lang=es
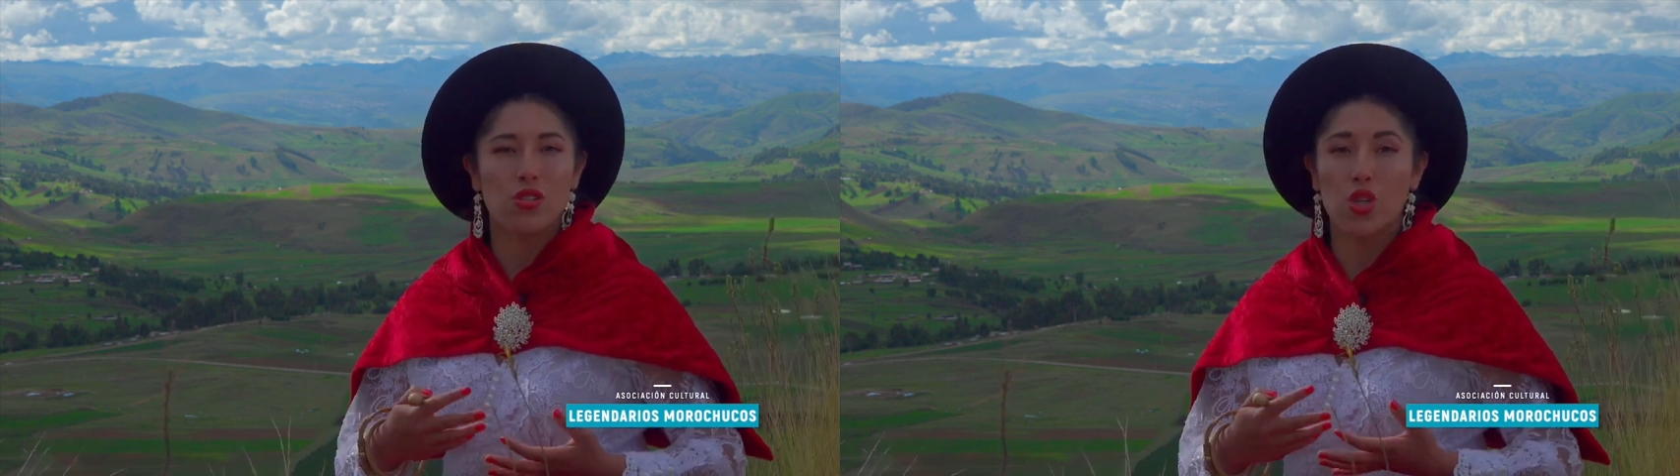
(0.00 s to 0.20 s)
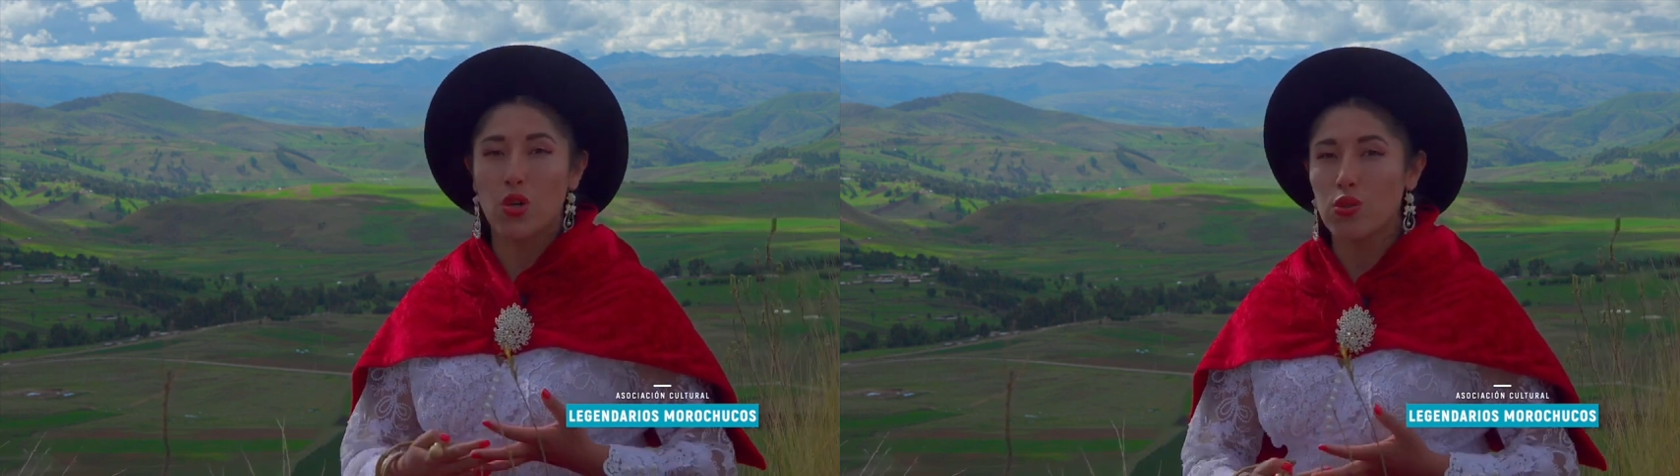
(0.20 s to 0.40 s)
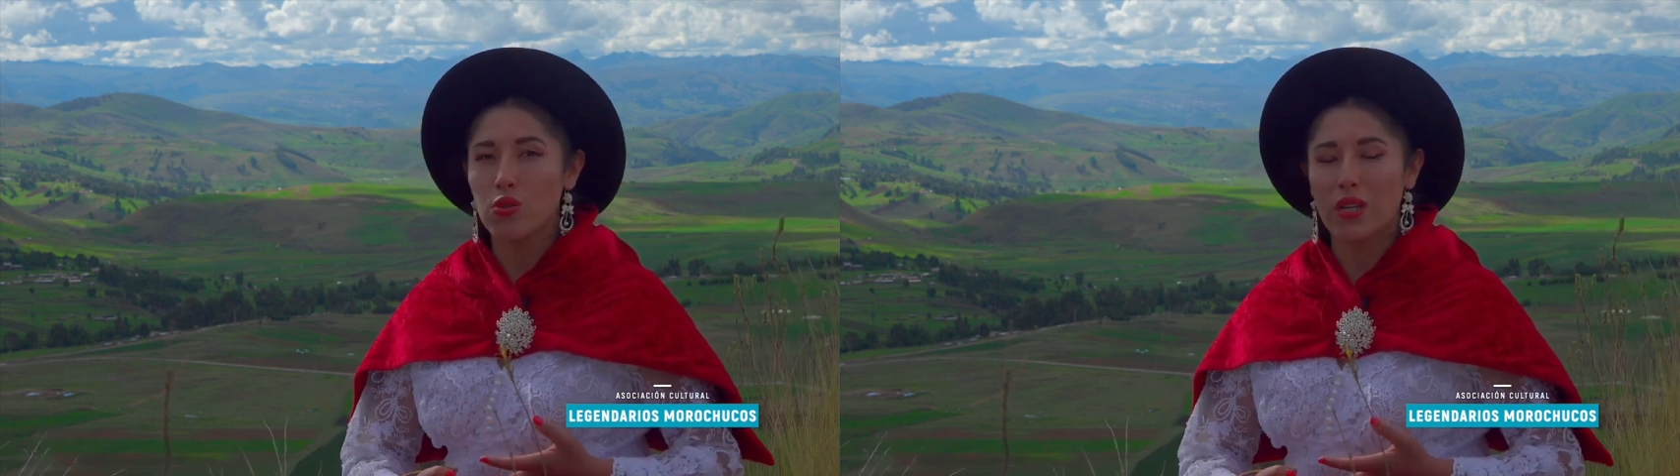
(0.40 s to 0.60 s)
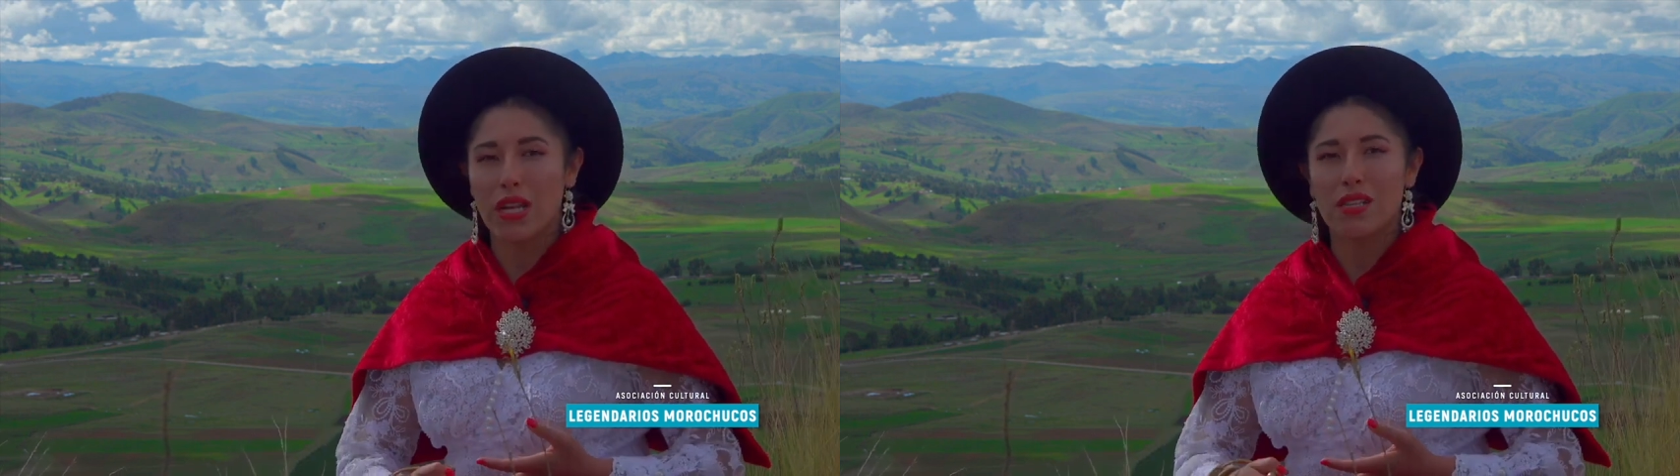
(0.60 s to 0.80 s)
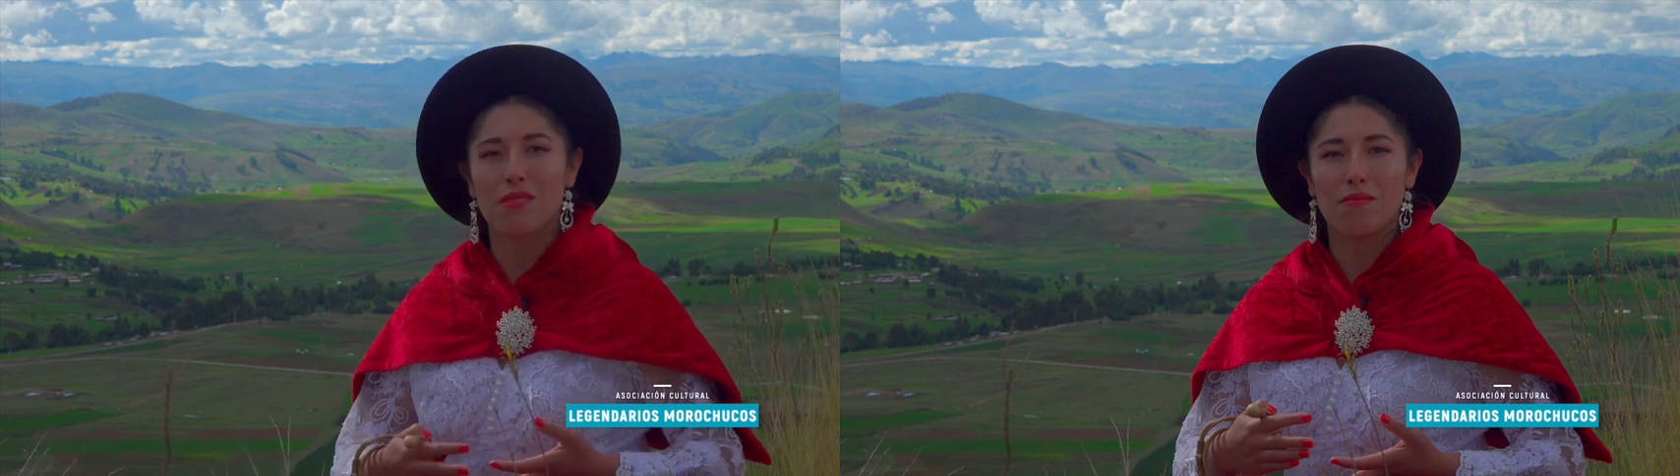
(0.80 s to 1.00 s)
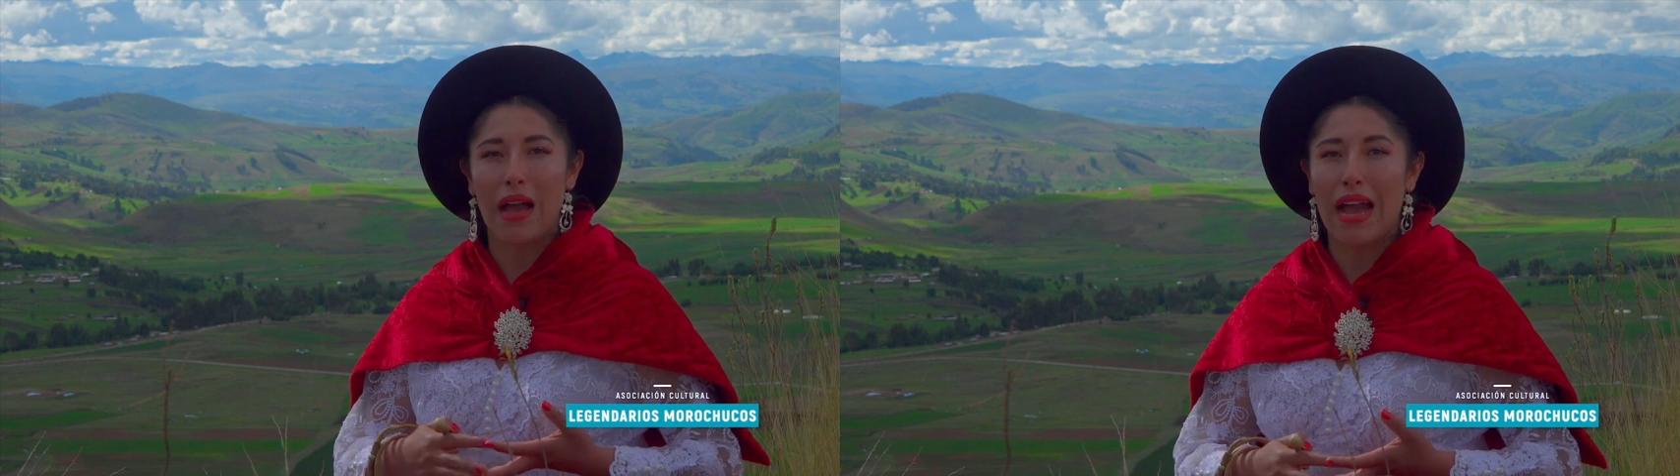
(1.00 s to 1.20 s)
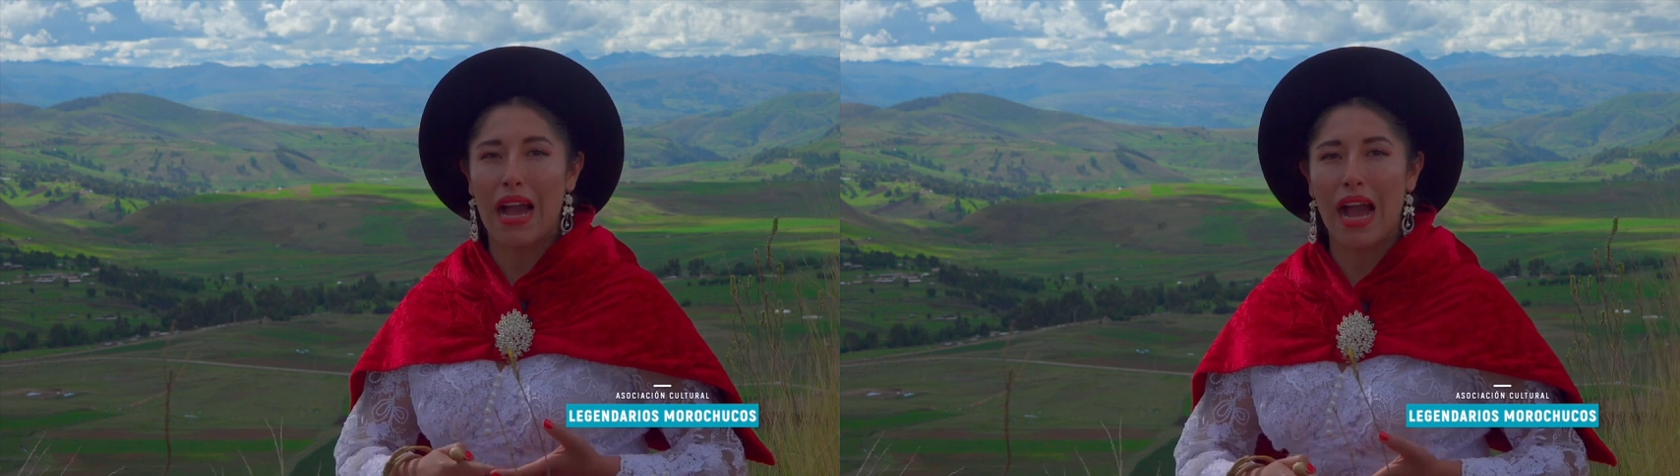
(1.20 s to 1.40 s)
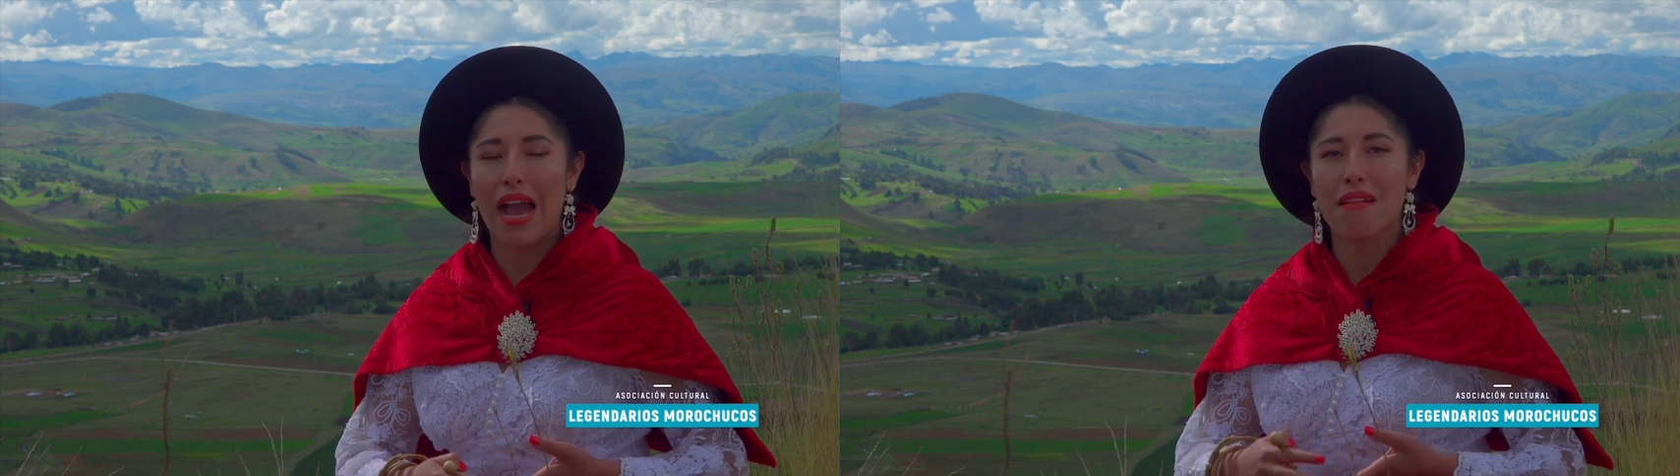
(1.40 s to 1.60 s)
yogures,
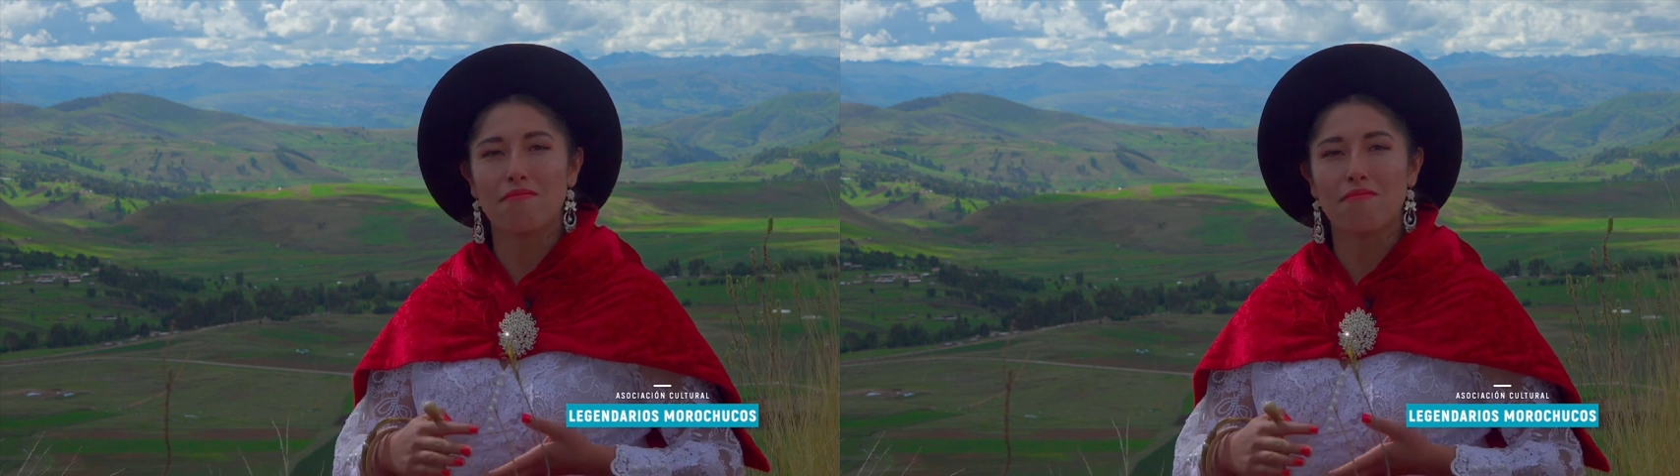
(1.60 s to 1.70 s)
manjar,